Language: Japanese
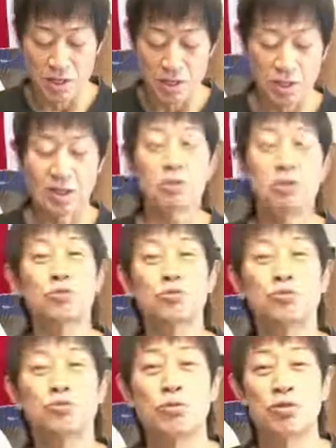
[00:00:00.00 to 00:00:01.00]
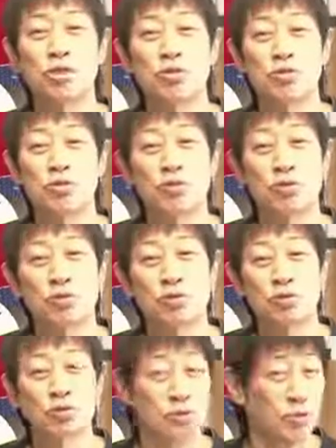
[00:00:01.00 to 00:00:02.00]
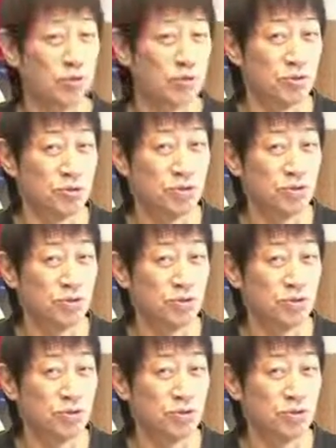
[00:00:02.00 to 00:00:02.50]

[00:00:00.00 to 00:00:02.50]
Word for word: 空手の動きそのものをこ